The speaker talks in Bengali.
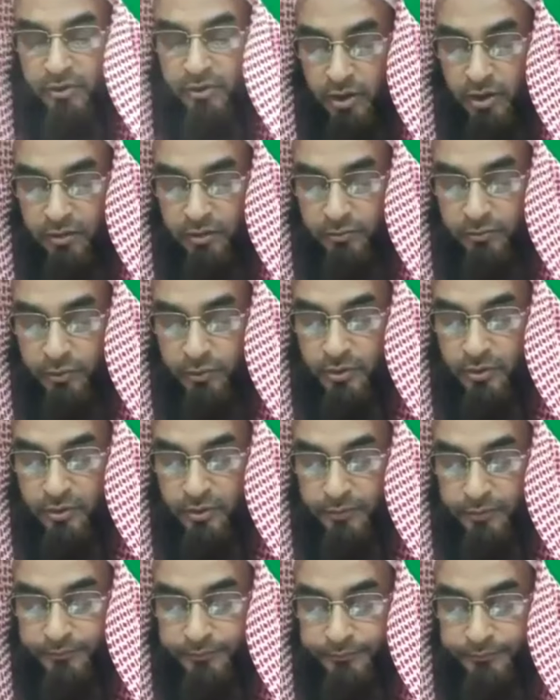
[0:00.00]
আমার প্রশ্ন
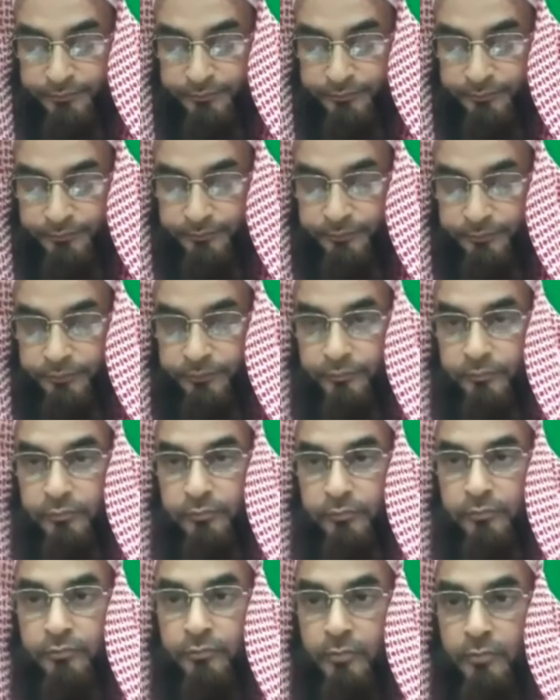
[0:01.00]

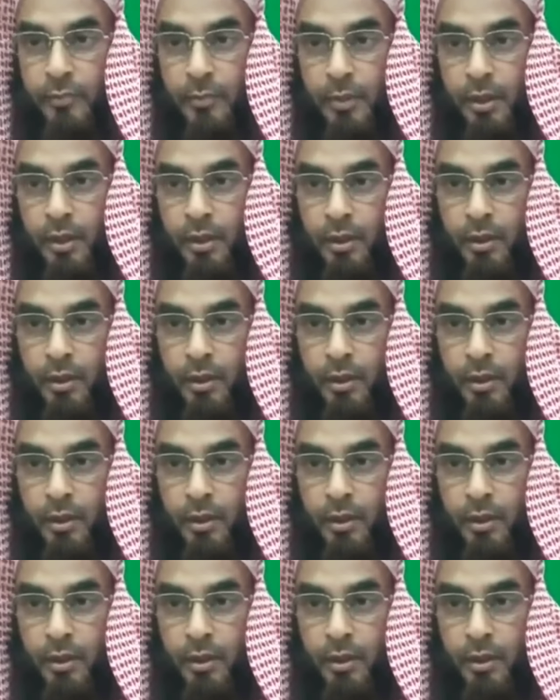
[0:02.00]
এখন এই